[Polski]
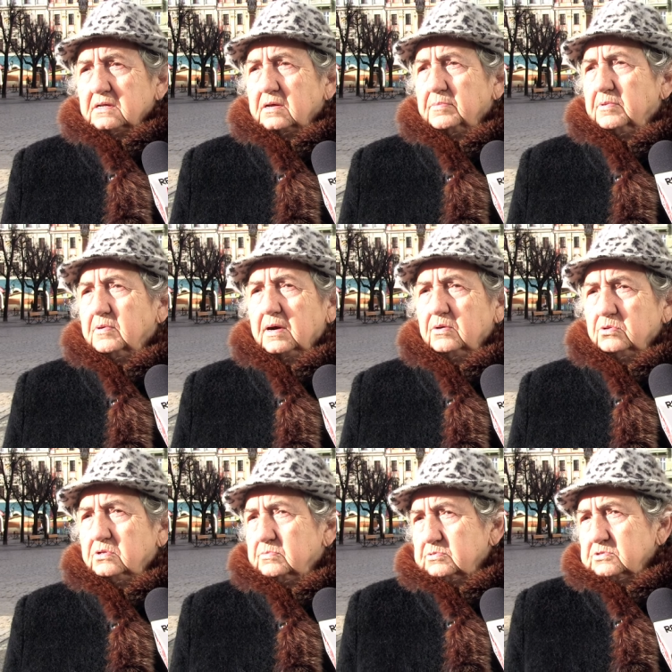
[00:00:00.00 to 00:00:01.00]
Nie było
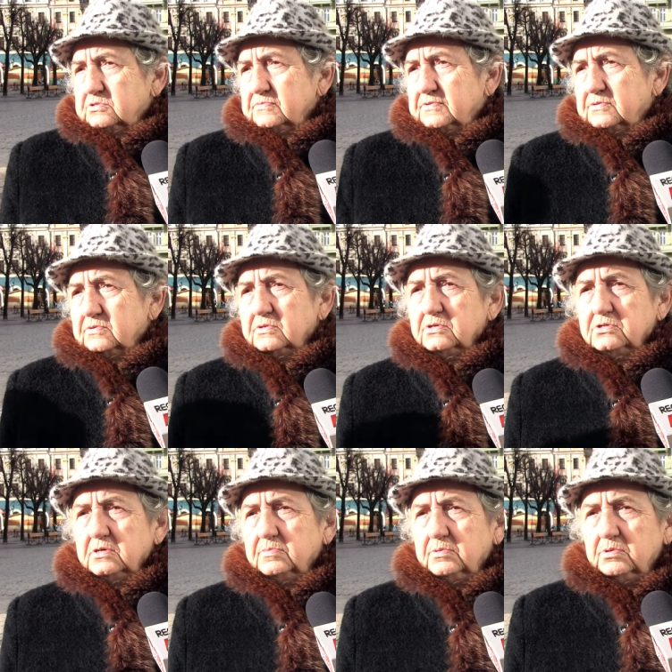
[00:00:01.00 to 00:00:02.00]
autobusów, trudno
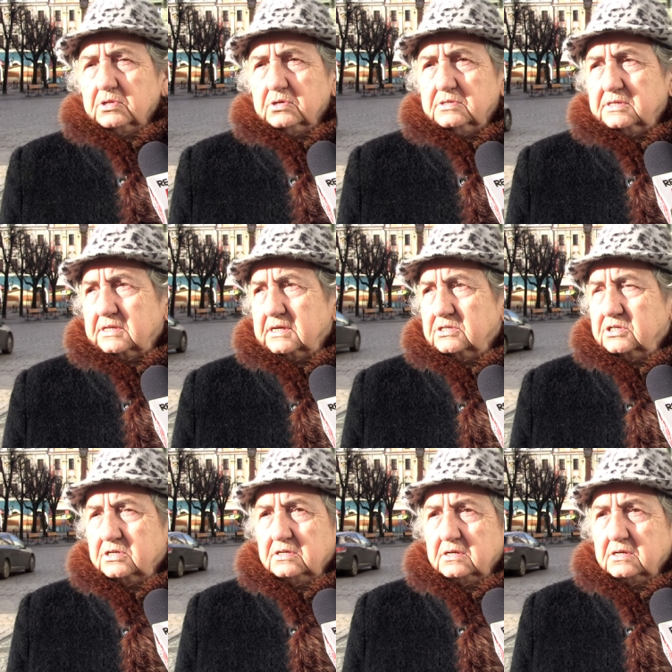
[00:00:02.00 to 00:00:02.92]
się było dostać.